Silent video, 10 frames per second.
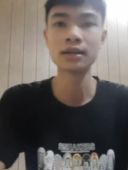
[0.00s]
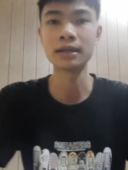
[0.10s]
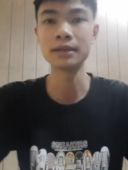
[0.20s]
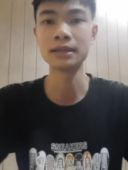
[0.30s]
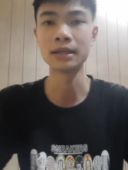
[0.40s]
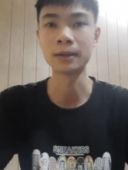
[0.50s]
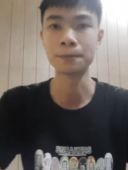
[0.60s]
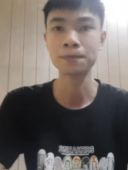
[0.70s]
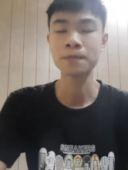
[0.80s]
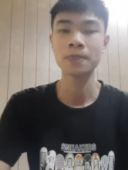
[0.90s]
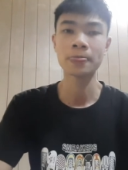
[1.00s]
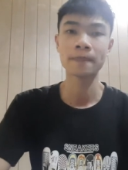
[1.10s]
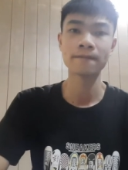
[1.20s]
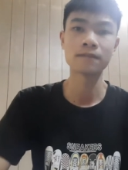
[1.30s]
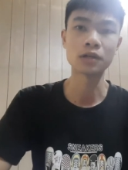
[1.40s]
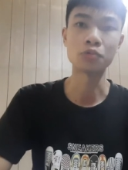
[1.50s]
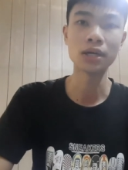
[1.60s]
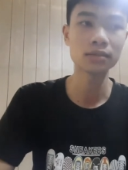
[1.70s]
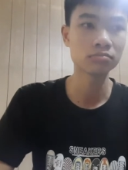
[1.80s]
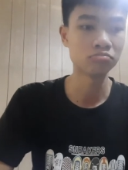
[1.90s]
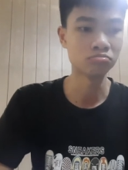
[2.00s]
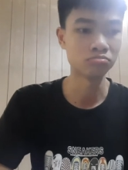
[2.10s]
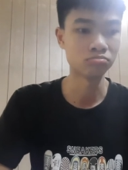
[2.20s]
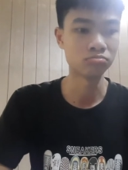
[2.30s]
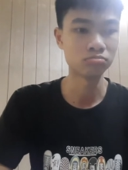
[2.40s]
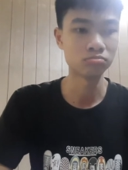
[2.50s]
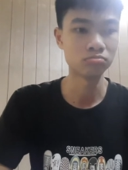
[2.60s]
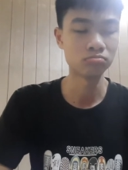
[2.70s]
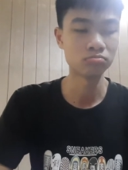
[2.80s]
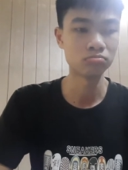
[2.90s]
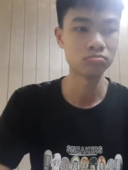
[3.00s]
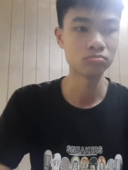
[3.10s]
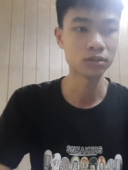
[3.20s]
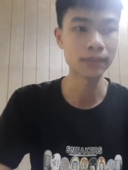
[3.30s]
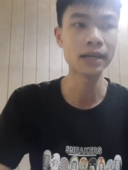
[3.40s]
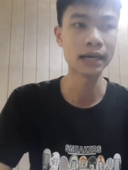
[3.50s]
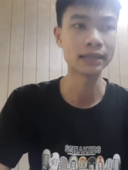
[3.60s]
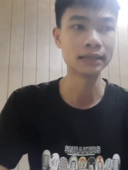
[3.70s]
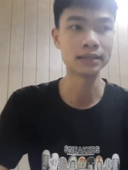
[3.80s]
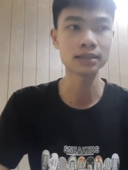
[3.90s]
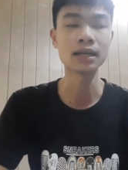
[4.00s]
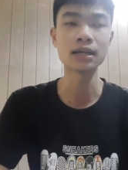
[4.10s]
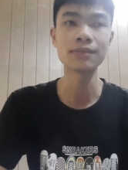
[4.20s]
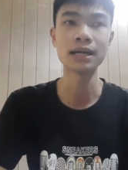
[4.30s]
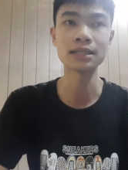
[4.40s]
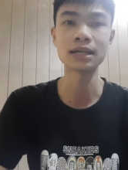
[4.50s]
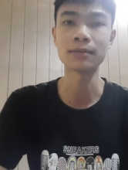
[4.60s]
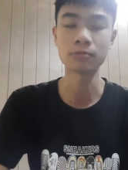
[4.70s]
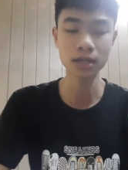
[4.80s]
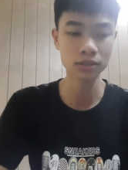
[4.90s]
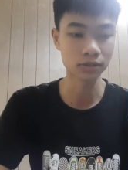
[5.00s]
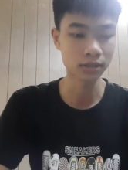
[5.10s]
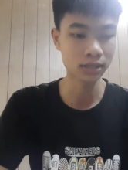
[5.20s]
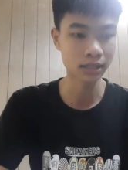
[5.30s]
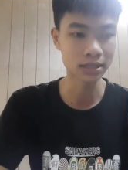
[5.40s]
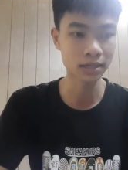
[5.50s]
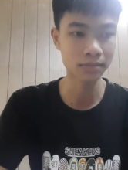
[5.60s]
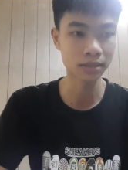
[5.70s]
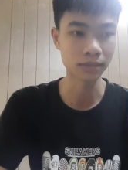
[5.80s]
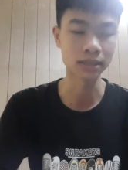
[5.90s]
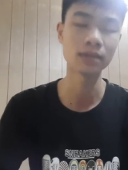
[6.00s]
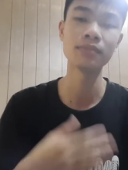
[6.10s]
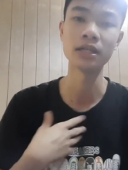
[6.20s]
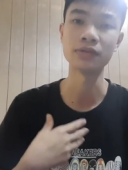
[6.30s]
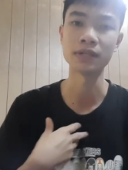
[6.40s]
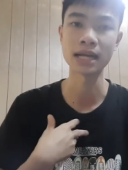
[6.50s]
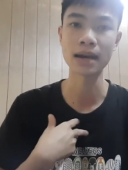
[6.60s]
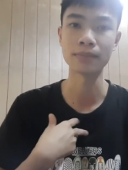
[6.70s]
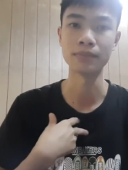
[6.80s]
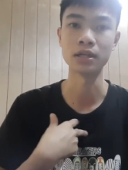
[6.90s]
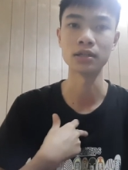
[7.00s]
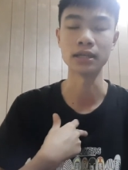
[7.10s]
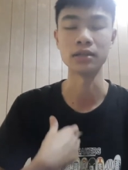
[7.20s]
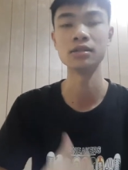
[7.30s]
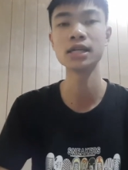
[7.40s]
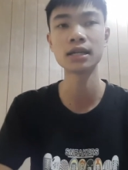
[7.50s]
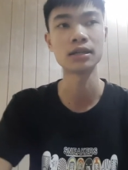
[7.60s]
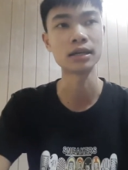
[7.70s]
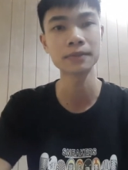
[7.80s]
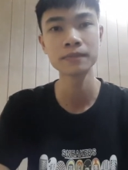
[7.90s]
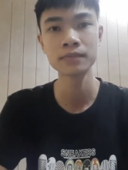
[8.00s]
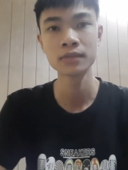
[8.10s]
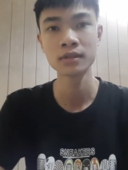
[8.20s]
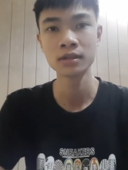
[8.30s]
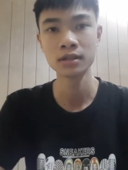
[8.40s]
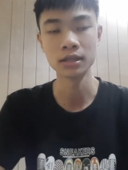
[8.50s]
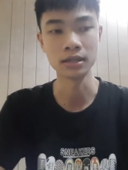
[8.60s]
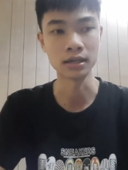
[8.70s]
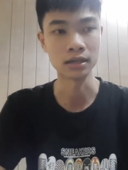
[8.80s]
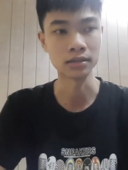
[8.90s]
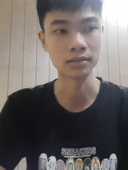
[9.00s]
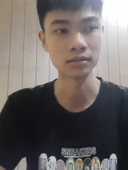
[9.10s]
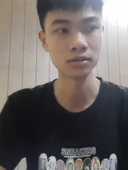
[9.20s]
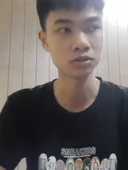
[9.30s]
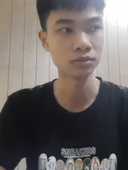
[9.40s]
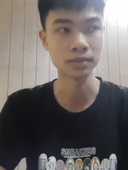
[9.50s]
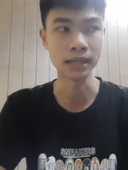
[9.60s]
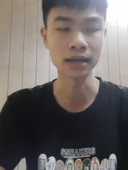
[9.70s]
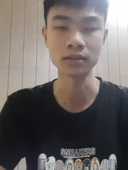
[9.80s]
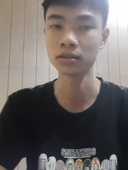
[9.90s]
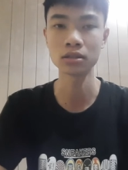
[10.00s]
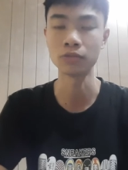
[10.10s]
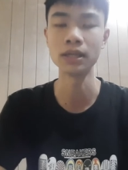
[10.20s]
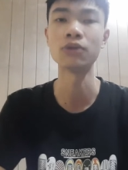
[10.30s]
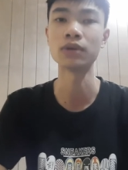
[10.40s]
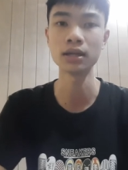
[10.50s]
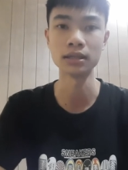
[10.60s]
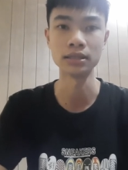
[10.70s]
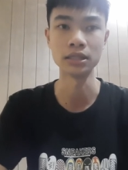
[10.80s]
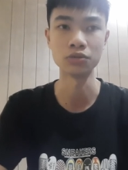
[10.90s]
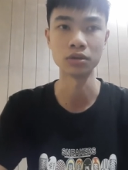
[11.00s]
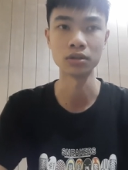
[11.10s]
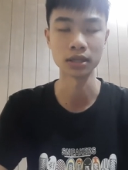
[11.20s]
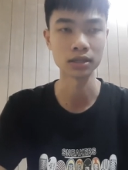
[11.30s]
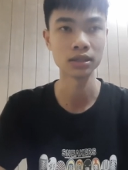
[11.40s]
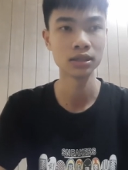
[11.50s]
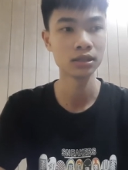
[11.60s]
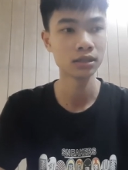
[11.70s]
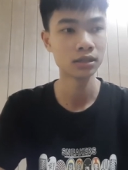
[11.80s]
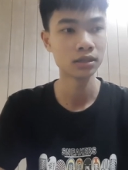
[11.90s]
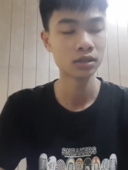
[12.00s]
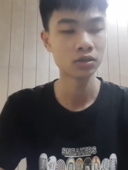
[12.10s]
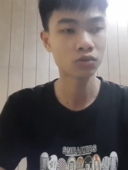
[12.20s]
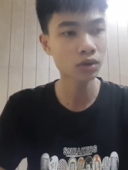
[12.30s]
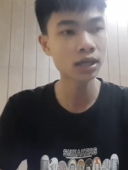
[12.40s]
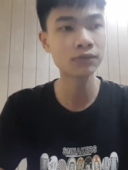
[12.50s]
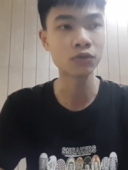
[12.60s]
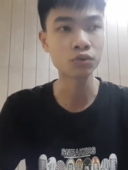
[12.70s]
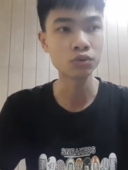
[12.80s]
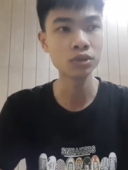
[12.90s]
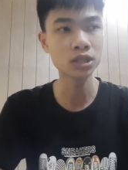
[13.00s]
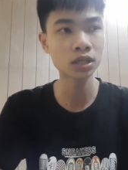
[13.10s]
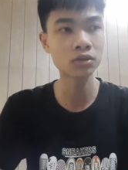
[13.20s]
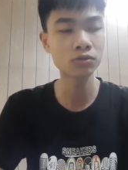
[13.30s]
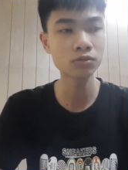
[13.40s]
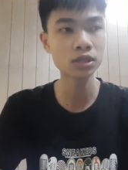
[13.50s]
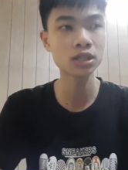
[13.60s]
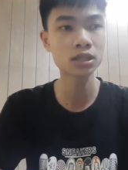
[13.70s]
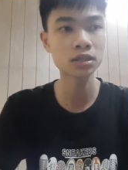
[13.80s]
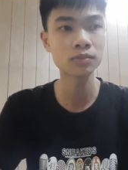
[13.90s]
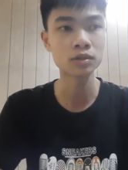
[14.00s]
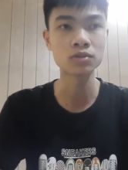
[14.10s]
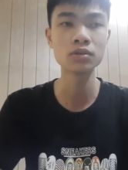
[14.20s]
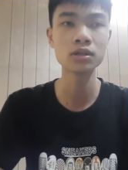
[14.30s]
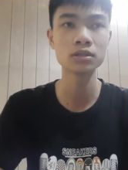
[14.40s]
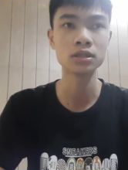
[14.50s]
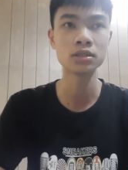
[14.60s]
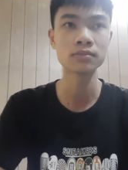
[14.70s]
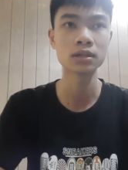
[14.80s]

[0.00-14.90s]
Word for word: đấy. Thì là động đất uhm... sang bên này thì chắc chắn là các bạn sẽ gặp động đất rồi. Nhưng ngày xưa mình, bản thân mình ở Việt Nam, mình ở tỉnh Hưng Yên đấy, thì là nói chung từ bé lớn không biết động đất là gì luôn. Cũng có lên vùng núi chơi, cũng có đi chơi một số nơi rồi, nhưng